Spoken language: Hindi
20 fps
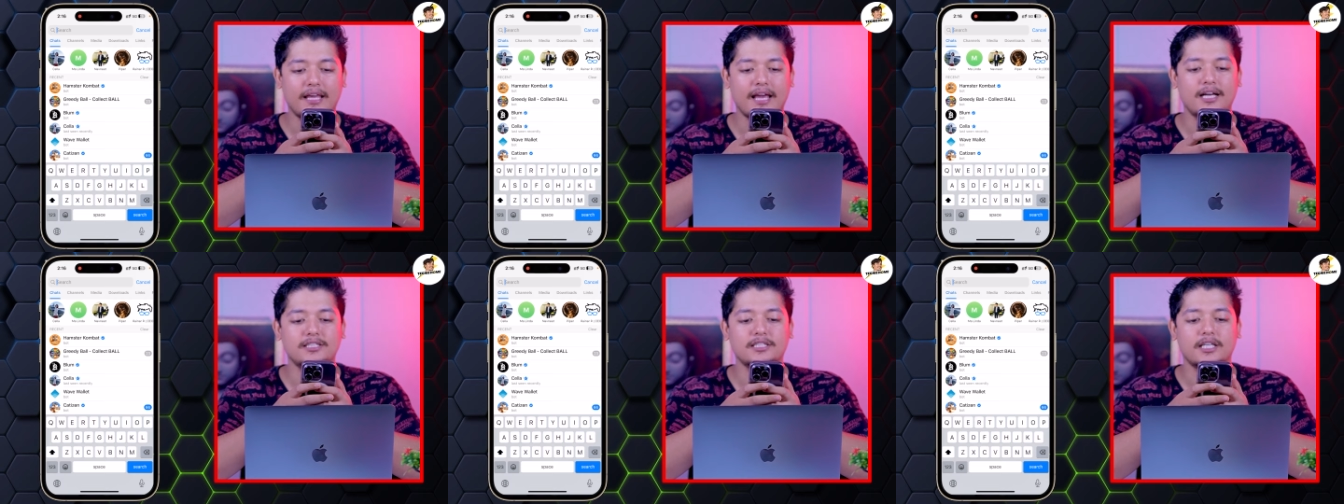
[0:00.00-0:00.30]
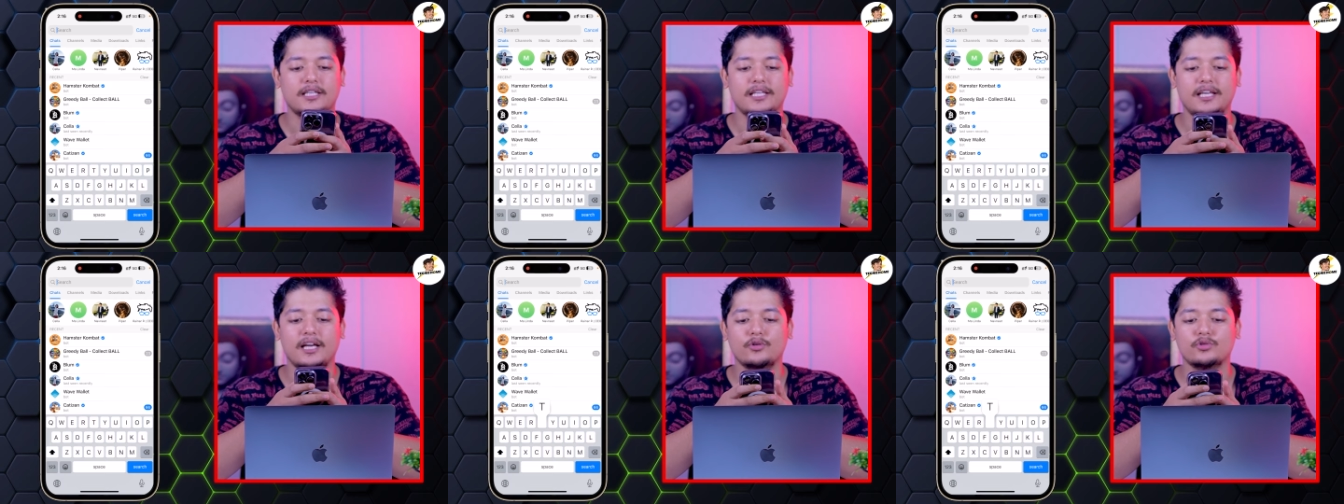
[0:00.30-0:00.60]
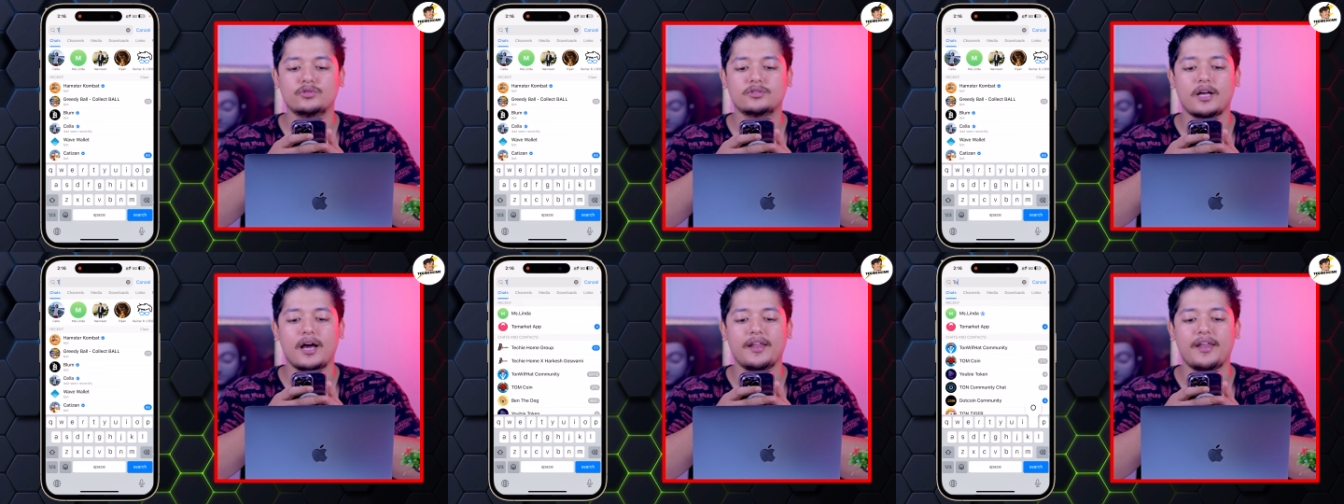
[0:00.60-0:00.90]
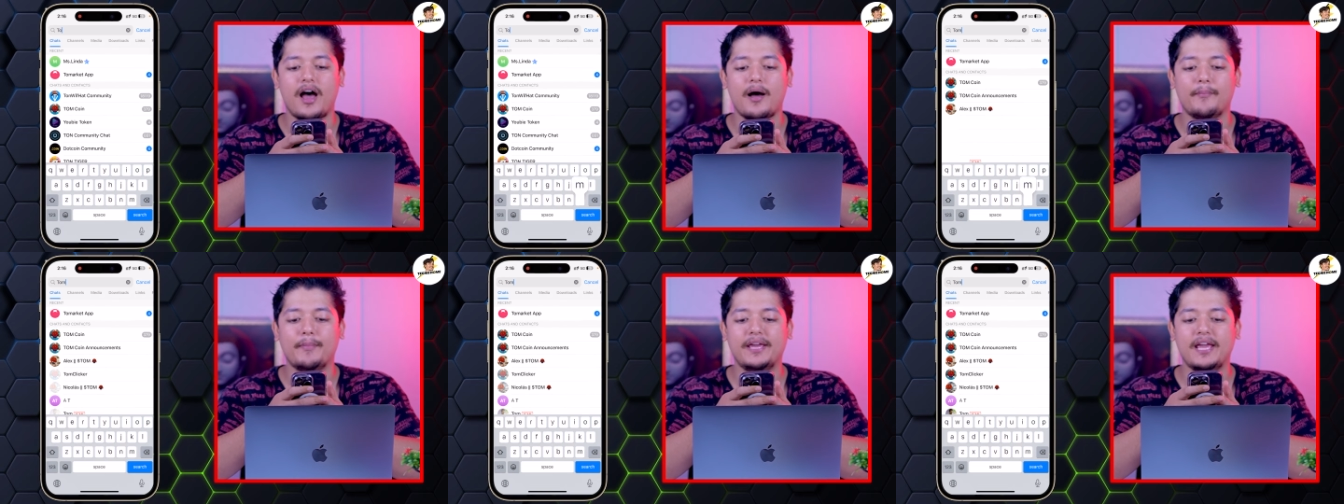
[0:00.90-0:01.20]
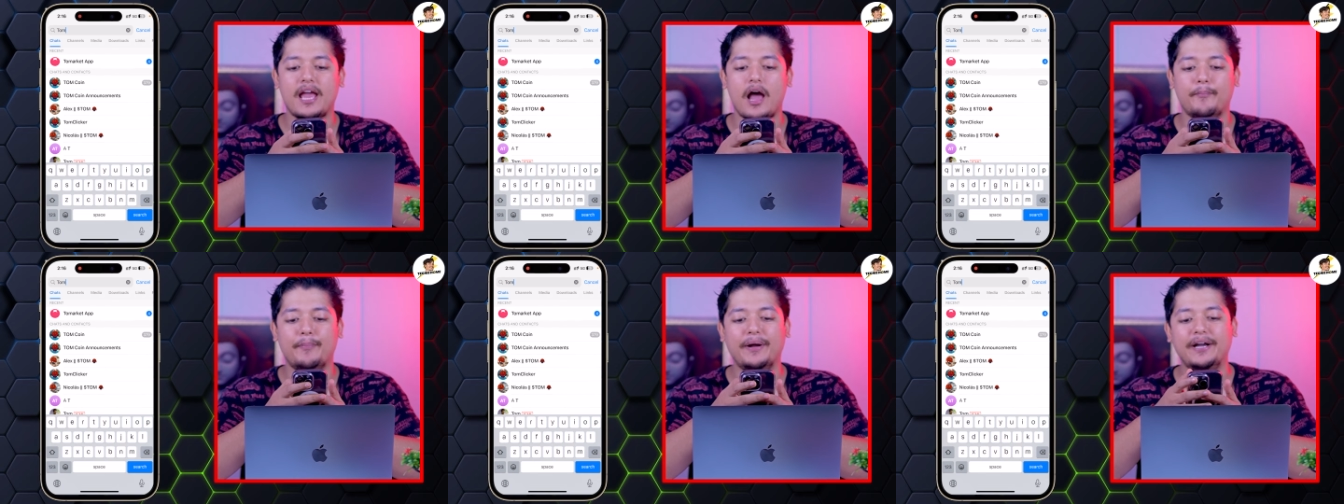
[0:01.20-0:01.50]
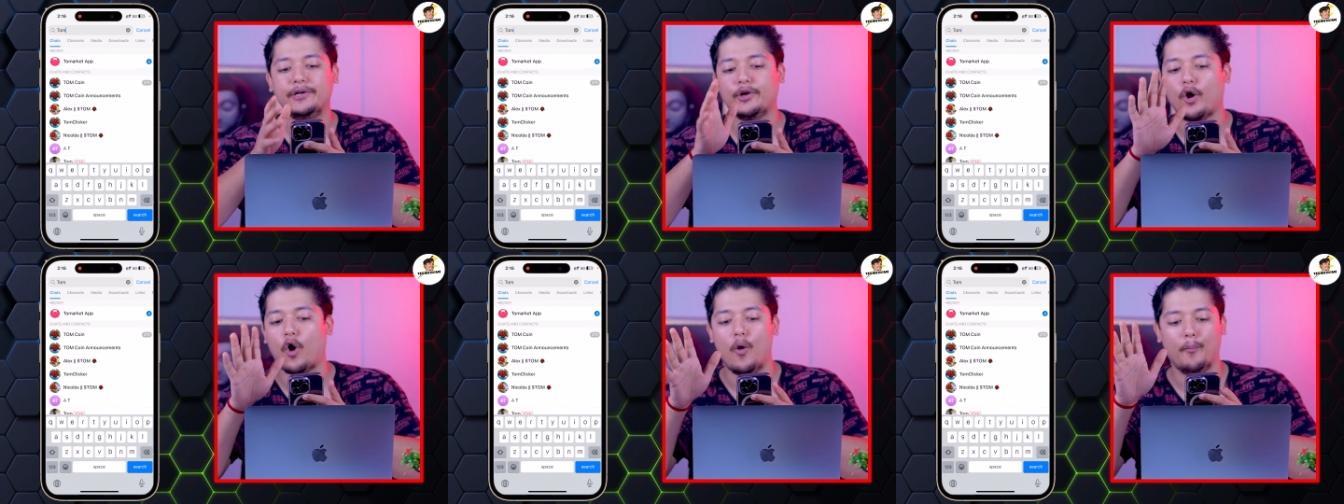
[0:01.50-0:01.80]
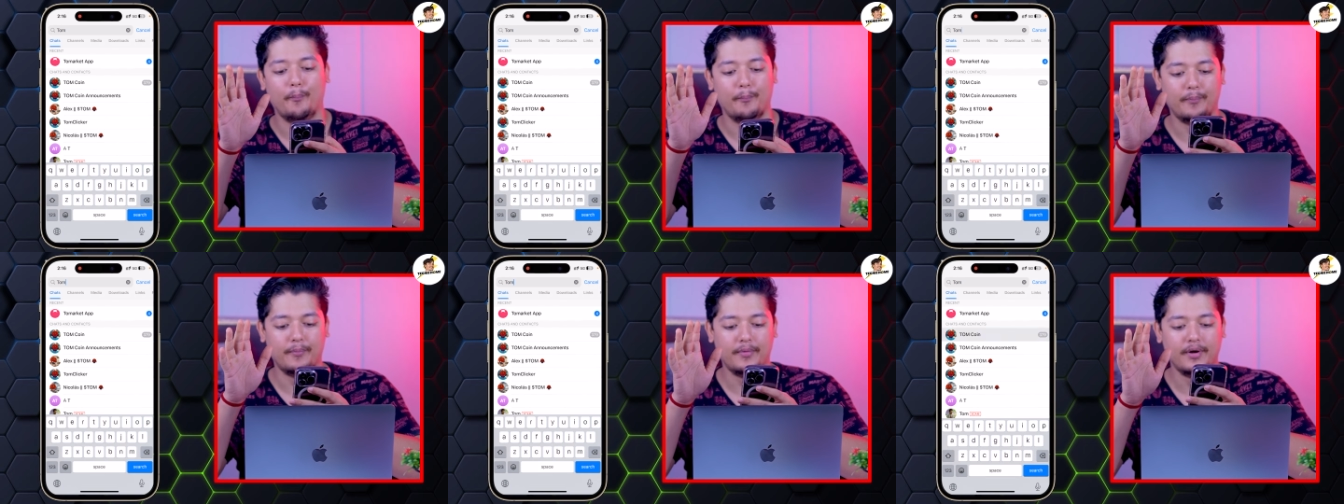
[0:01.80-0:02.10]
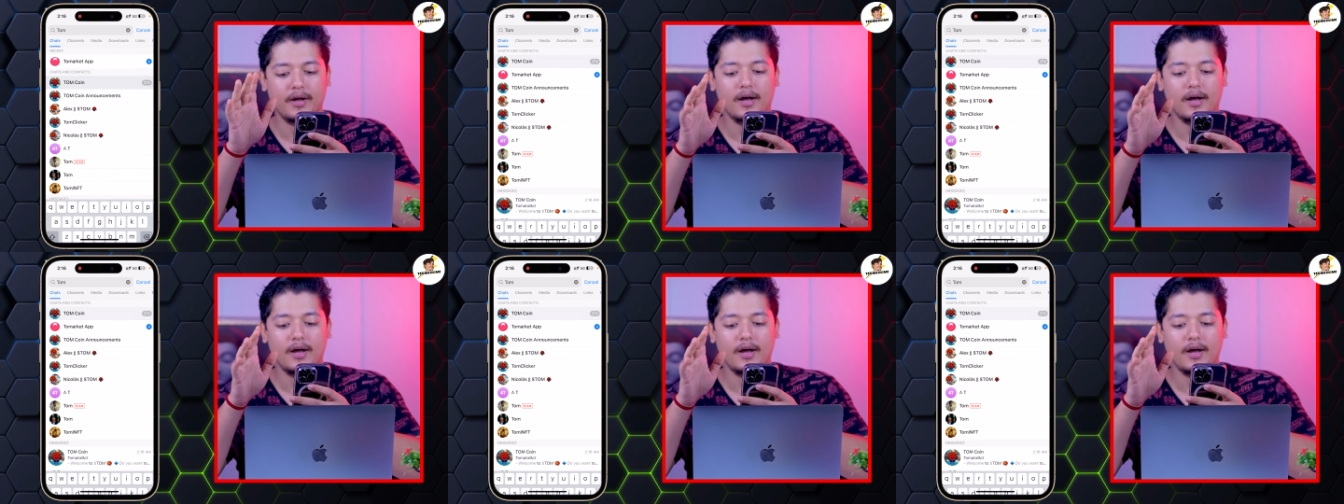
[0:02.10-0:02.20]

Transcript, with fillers: के आ जाती है उसका नाम है यहाँ पे टॉम